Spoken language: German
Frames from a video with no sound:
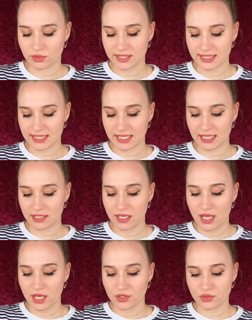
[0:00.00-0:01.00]

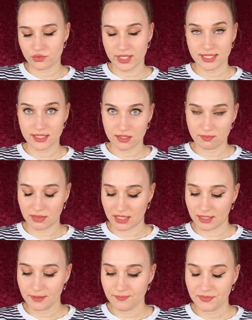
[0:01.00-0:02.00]
010 Trust in
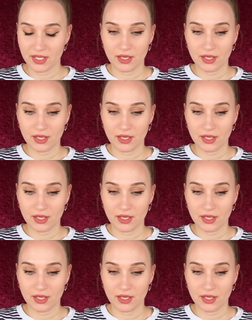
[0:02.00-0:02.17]
Me.